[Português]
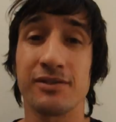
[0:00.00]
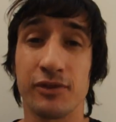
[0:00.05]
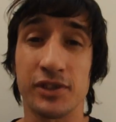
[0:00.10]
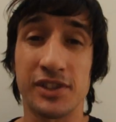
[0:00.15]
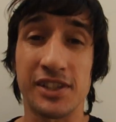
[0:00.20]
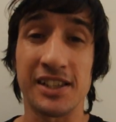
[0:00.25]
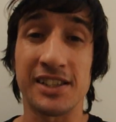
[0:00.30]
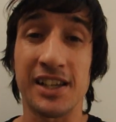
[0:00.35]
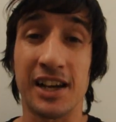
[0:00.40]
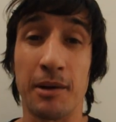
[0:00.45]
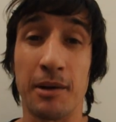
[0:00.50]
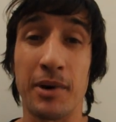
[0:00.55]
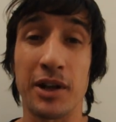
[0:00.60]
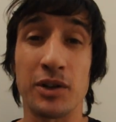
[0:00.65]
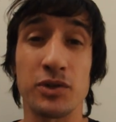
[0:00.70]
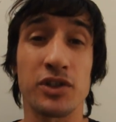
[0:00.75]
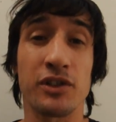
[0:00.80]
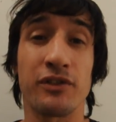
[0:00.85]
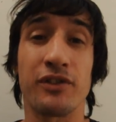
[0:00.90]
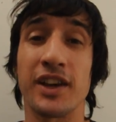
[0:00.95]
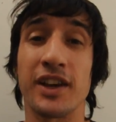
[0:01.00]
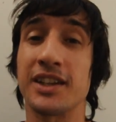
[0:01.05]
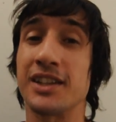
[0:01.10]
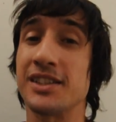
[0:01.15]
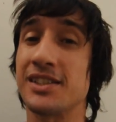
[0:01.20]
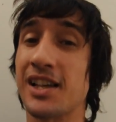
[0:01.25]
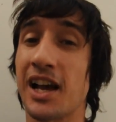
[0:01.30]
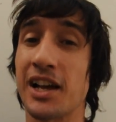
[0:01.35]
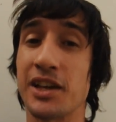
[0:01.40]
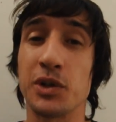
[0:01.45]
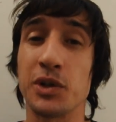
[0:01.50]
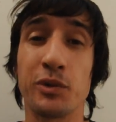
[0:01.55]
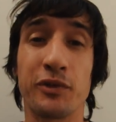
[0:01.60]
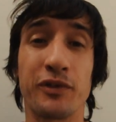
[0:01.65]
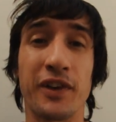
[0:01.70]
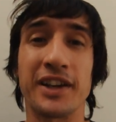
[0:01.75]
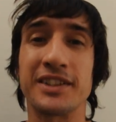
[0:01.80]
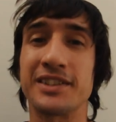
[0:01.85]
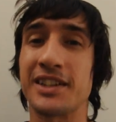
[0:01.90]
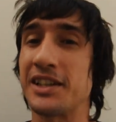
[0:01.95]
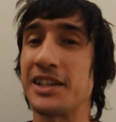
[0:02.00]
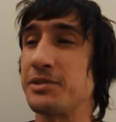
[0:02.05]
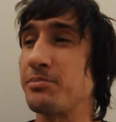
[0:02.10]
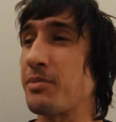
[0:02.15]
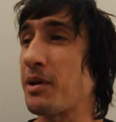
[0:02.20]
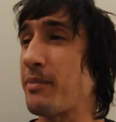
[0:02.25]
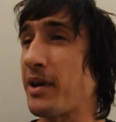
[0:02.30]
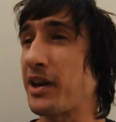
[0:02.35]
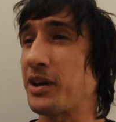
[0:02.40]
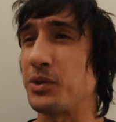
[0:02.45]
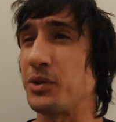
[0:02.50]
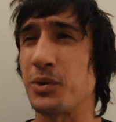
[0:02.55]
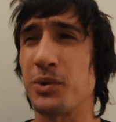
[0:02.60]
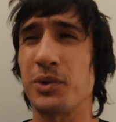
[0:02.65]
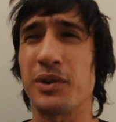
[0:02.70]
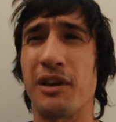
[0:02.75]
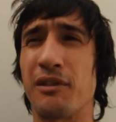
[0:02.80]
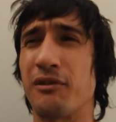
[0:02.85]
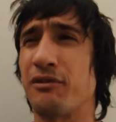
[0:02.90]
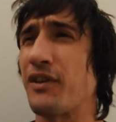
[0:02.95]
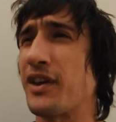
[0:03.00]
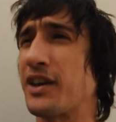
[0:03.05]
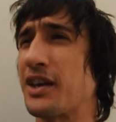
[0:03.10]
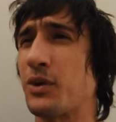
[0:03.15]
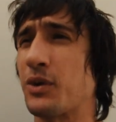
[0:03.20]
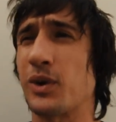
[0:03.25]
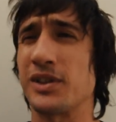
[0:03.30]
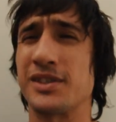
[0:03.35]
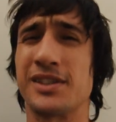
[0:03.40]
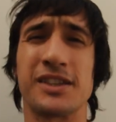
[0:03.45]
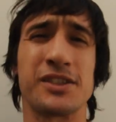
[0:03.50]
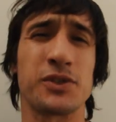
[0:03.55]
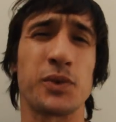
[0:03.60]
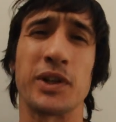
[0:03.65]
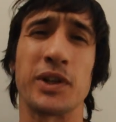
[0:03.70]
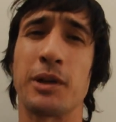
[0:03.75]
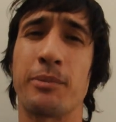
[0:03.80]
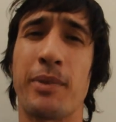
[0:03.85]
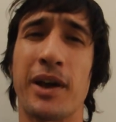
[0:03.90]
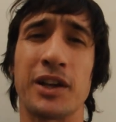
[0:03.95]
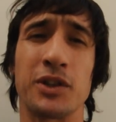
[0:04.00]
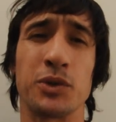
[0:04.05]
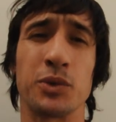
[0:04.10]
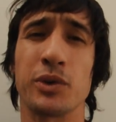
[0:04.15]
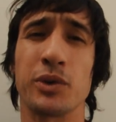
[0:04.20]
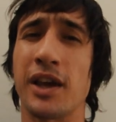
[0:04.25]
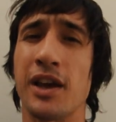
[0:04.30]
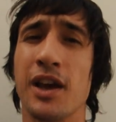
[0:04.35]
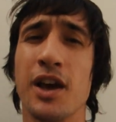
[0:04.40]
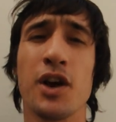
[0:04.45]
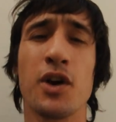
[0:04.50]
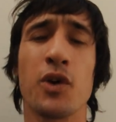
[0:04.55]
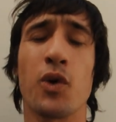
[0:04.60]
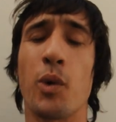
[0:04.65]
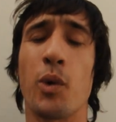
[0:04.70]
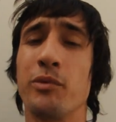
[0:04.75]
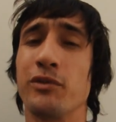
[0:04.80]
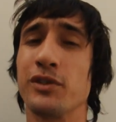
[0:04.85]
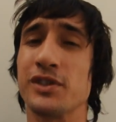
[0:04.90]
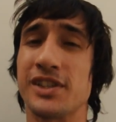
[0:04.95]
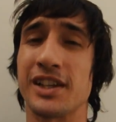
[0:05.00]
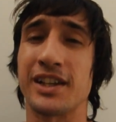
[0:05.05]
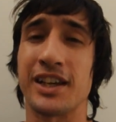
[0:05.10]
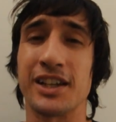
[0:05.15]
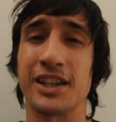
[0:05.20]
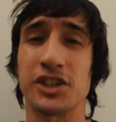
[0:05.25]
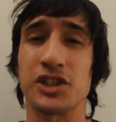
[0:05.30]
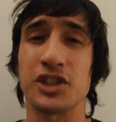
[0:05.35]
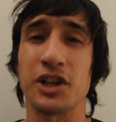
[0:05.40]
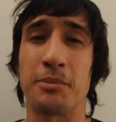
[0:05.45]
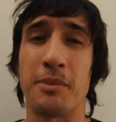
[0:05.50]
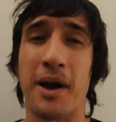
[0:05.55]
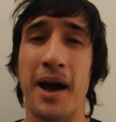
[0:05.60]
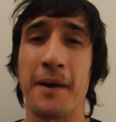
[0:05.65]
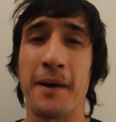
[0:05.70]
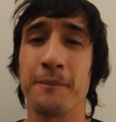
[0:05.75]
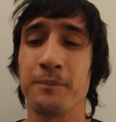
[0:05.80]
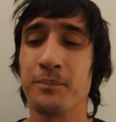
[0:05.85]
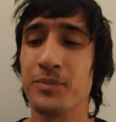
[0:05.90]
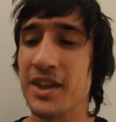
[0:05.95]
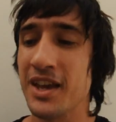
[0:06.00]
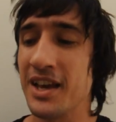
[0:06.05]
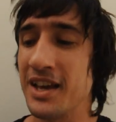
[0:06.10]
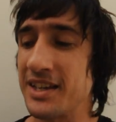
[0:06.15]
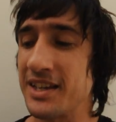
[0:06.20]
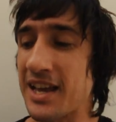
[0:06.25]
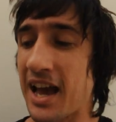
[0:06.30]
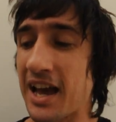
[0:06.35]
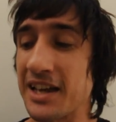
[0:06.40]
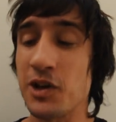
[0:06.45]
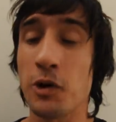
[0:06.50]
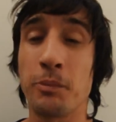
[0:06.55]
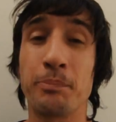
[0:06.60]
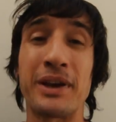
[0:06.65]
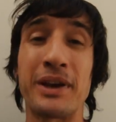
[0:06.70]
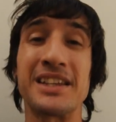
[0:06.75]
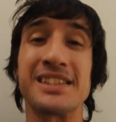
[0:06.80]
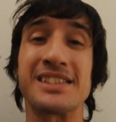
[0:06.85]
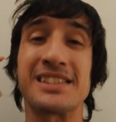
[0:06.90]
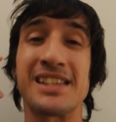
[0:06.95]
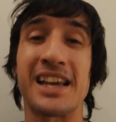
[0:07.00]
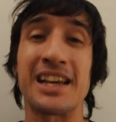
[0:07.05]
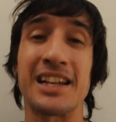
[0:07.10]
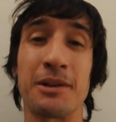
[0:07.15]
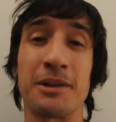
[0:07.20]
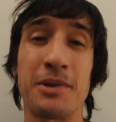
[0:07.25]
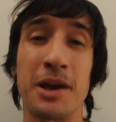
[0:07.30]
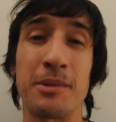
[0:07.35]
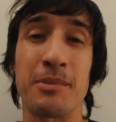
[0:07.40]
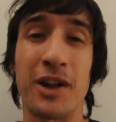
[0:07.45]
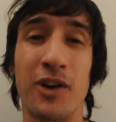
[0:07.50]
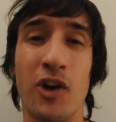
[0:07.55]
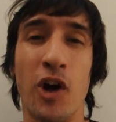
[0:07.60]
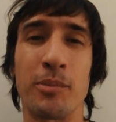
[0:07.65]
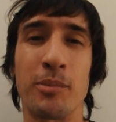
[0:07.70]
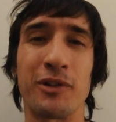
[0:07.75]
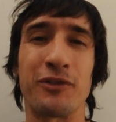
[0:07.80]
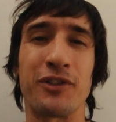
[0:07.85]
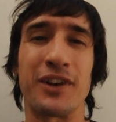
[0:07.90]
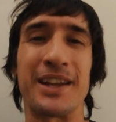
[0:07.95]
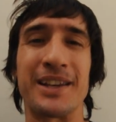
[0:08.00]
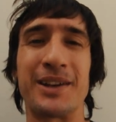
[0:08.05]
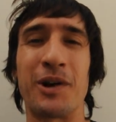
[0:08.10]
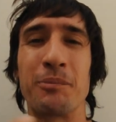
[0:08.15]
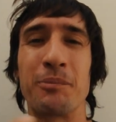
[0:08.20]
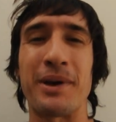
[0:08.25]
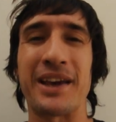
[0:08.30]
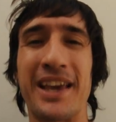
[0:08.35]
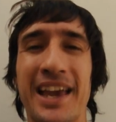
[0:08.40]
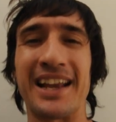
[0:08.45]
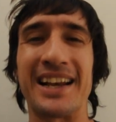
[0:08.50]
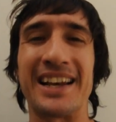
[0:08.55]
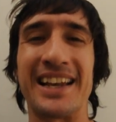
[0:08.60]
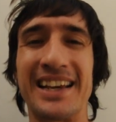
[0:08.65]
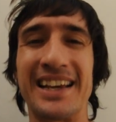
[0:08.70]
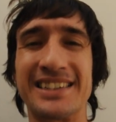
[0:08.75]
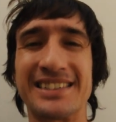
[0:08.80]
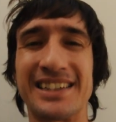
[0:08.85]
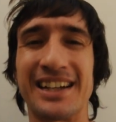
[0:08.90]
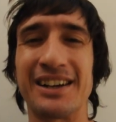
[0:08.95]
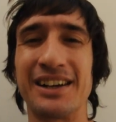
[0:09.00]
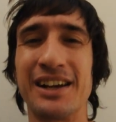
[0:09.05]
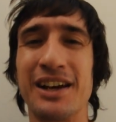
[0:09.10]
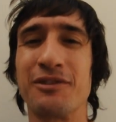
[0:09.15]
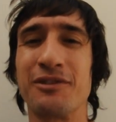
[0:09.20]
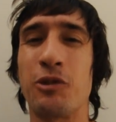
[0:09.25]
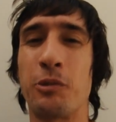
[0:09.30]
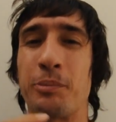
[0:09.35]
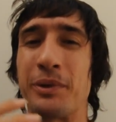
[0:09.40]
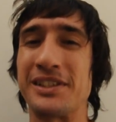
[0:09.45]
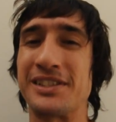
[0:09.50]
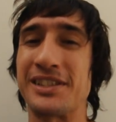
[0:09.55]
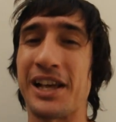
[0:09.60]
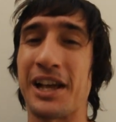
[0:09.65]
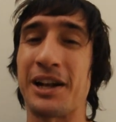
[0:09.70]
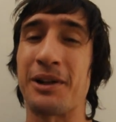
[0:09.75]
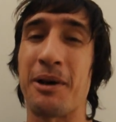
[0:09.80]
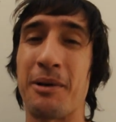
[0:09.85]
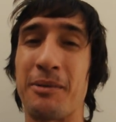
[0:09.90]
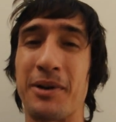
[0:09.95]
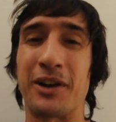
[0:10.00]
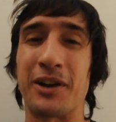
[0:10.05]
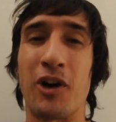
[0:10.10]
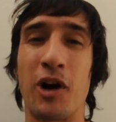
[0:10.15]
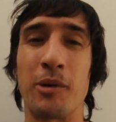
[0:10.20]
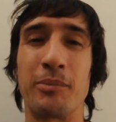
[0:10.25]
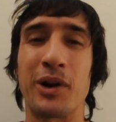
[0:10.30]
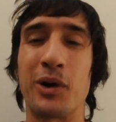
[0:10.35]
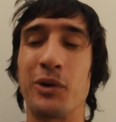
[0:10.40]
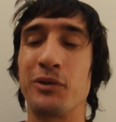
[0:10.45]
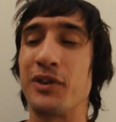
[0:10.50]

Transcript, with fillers: Vocês acabaram de ver que saiu o Fake 36 Backnugen, Fake 450 Backnugen, como você queira chamar. E aí eu pensei na minha manobra, falei, não peguei letra, vou pensar na manobra.